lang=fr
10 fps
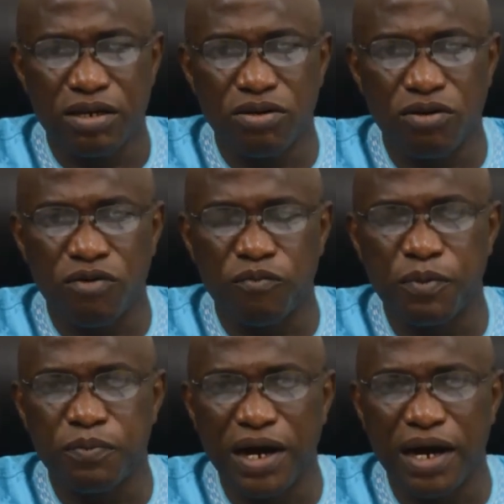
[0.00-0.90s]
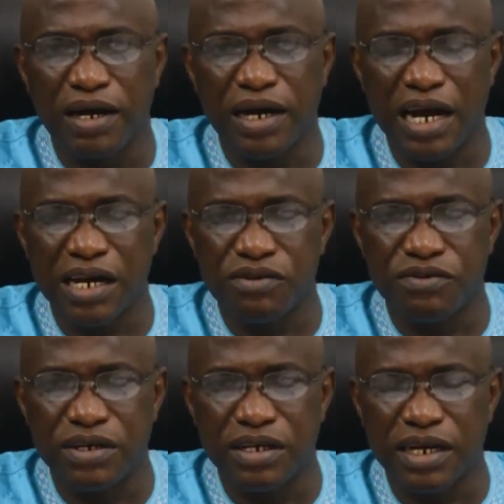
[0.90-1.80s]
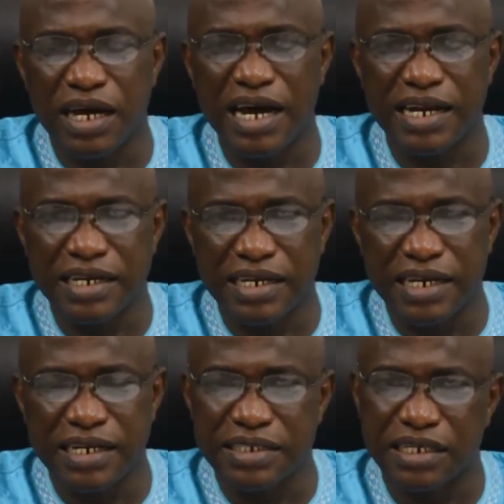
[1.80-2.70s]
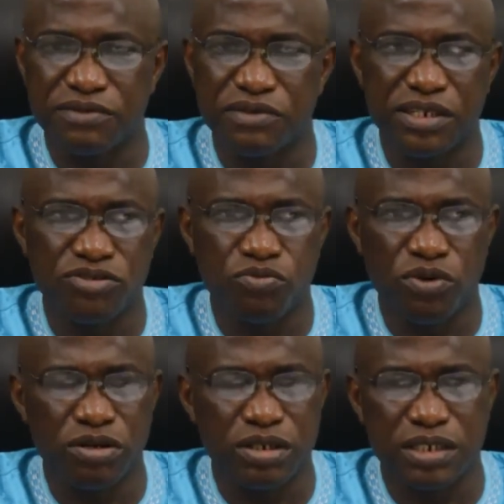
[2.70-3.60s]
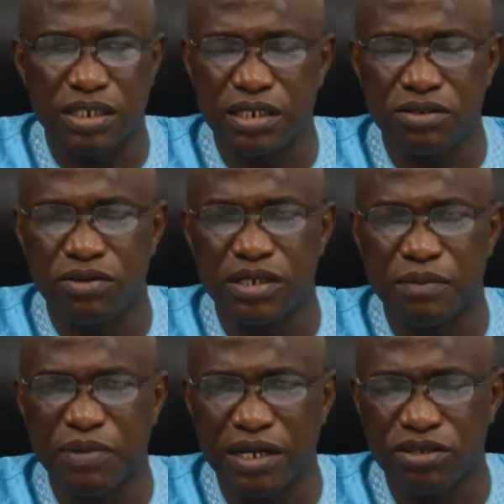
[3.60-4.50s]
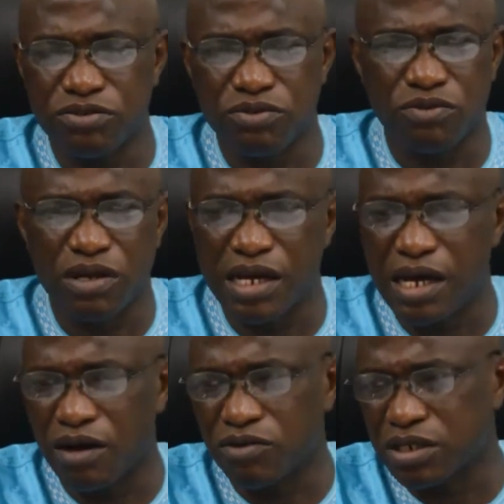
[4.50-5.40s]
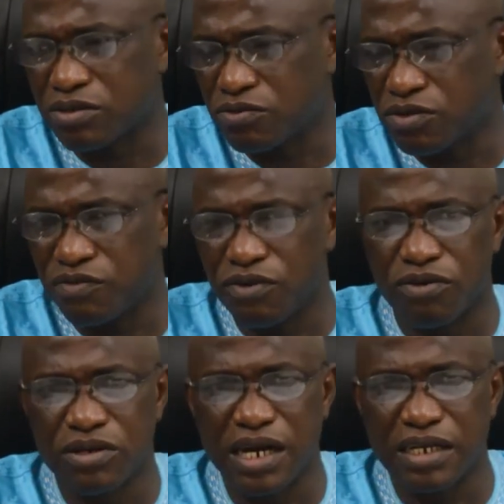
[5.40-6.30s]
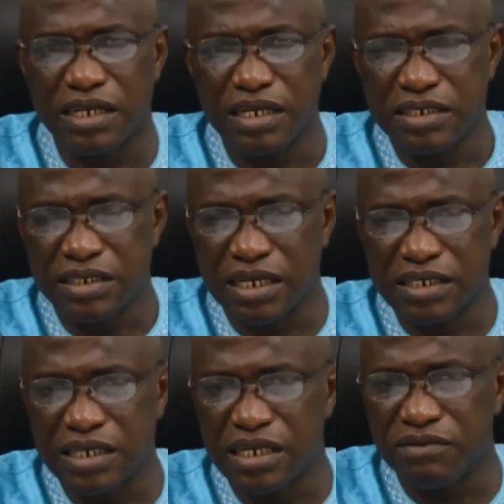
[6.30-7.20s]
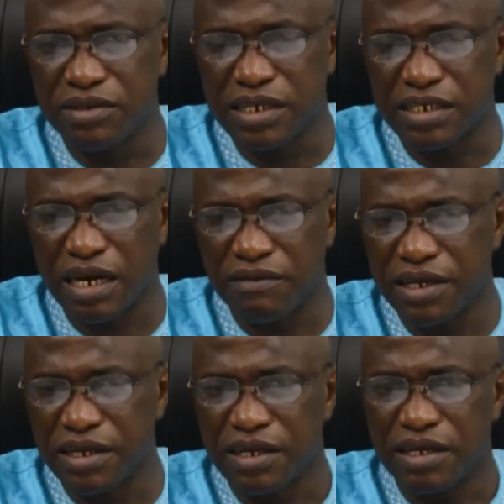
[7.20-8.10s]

Donc on ne peut pas 48 heures arrêter les activités du bloc. J'ai dit non, il n'est pas question. Le gars est à côté de nous, il faut qu'on aille se les et revenir travailler.